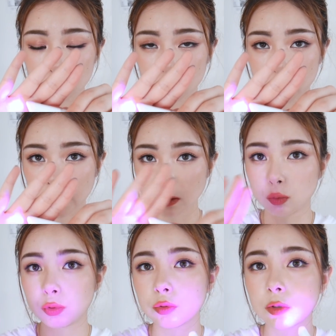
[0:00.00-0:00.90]
要就是帮你
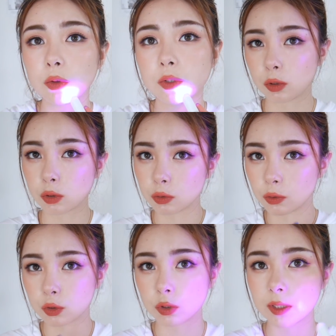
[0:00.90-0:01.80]
祛痘，所以说如
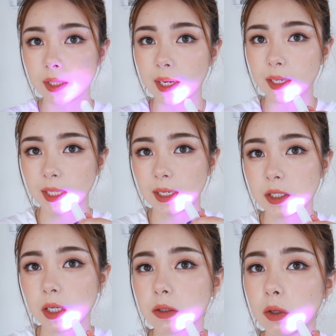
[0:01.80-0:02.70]
果说你脸上哪里
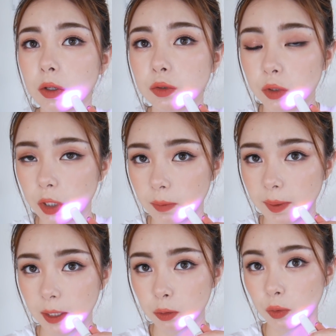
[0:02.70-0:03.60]
长痘了，你就可以
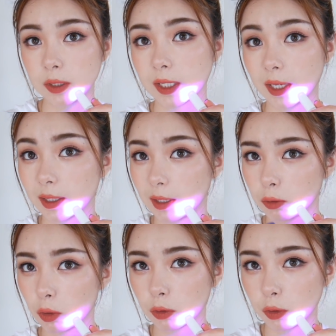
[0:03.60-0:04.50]
把它怼在那个
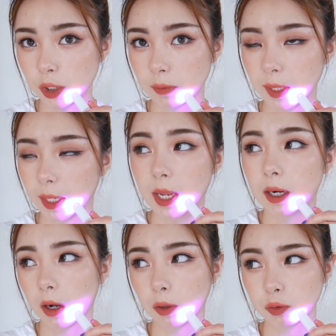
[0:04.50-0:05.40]
痘痘上面，
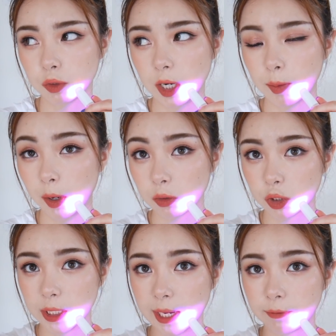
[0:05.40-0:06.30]
然后就这样保
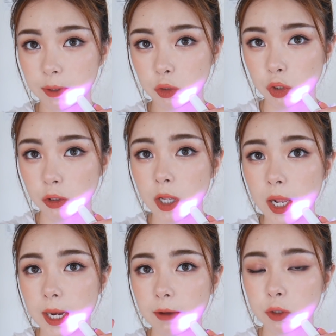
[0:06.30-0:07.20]
持两分钟。
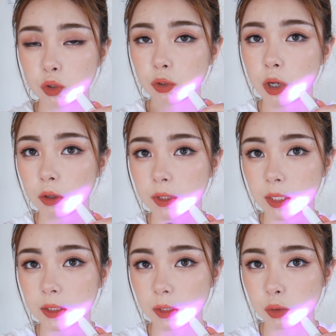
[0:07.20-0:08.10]
两分钟以后
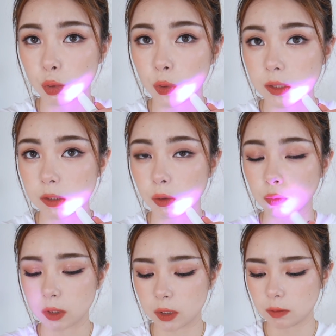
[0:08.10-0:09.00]
呢，灯就会自
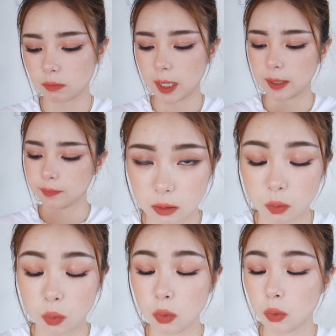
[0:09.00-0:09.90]
动熄灭。
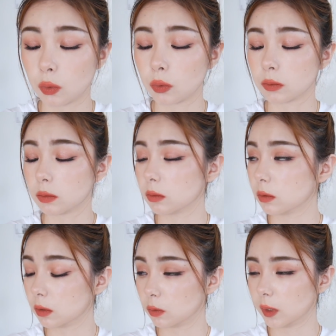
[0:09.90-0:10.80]
哦，
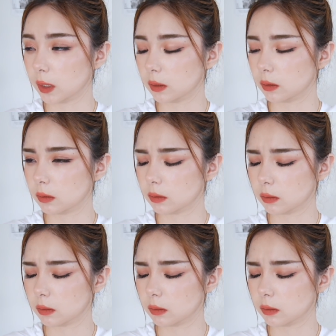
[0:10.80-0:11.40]
刺了我眼睛。